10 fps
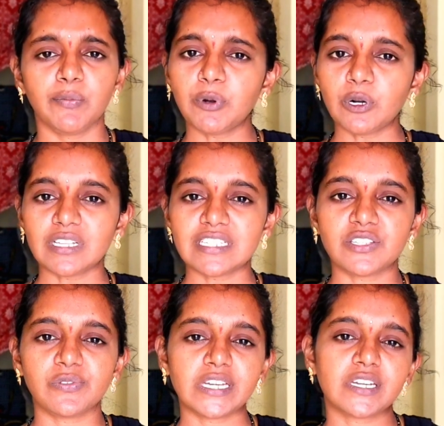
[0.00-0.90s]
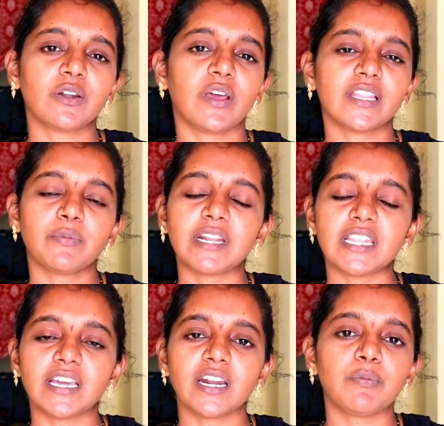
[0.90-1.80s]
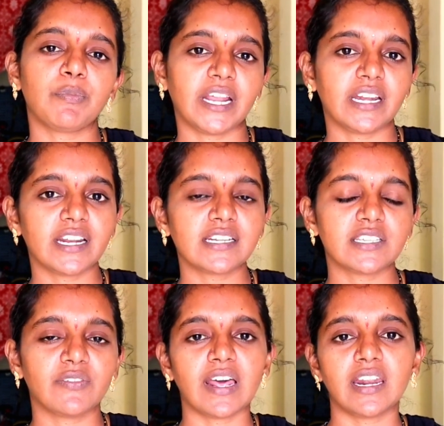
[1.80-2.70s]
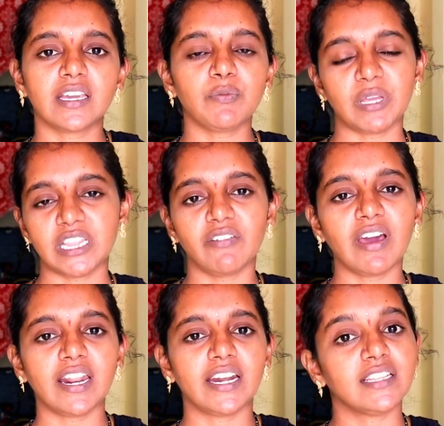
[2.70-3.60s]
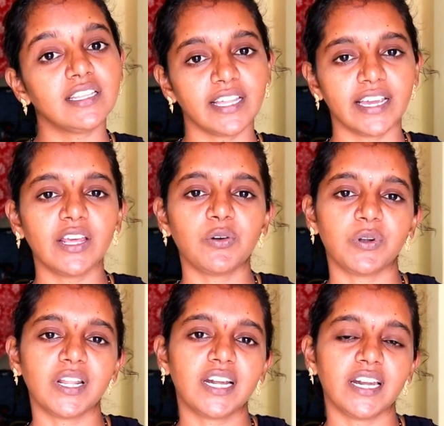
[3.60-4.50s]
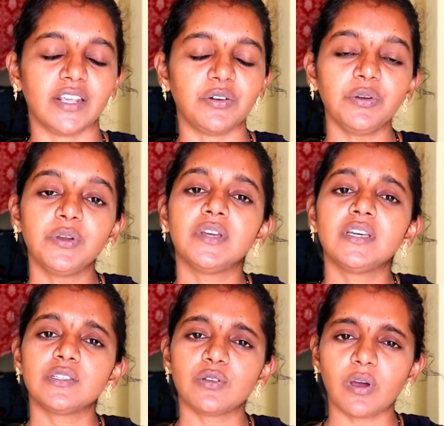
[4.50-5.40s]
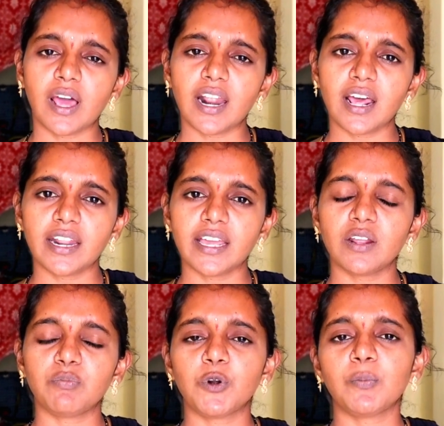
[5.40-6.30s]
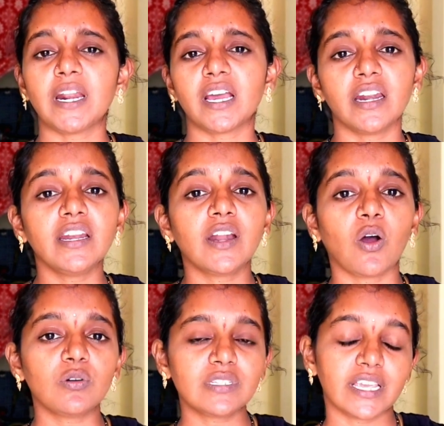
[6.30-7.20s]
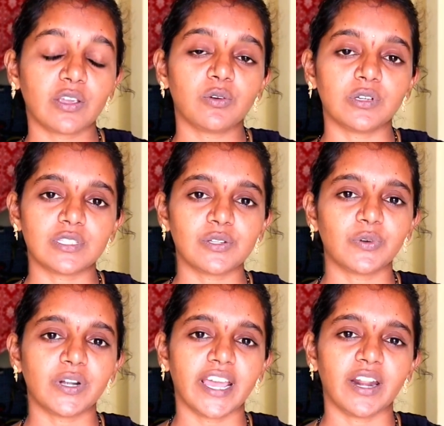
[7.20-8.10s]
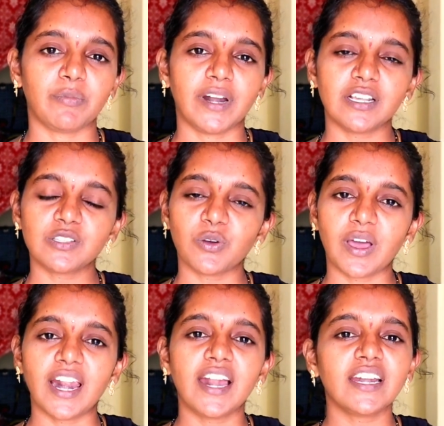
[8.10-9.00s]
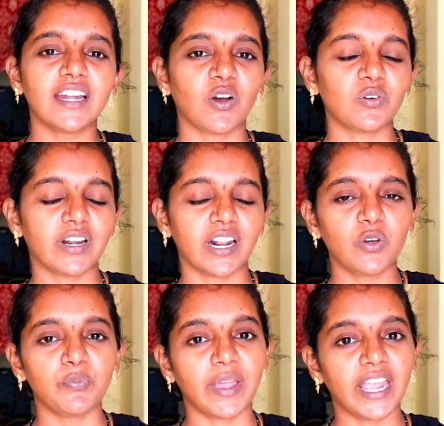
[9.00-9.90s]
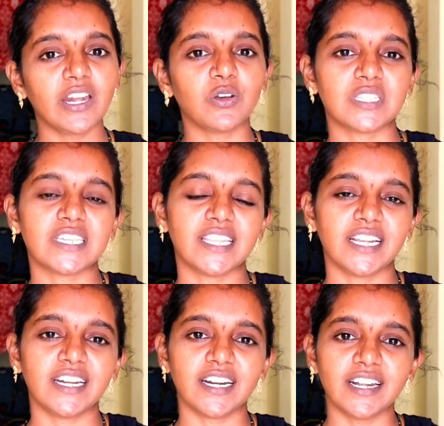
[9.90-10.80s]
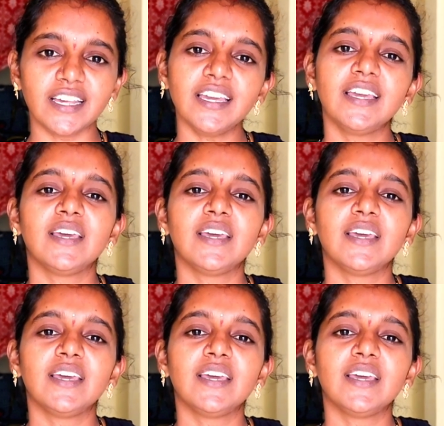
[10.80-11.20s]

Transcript: ఇప్పుడున్న సిచ్యువేషన్లో అయితే మన దగ్గర ప్రెగ్నెన్సీ వాళ్ళకి పెద్దవాళ్ళు అనేది దగ్గర ఉండట్లేరు సో అలా లేనప్పుడు మనకు అన్ని డౌట్స్ ఎక్కువ వస్తూ ఉంటాయన్నమాట సో అలాంటి డౌట్లలో మెయిన్ వచ్చేది ఏంటంటే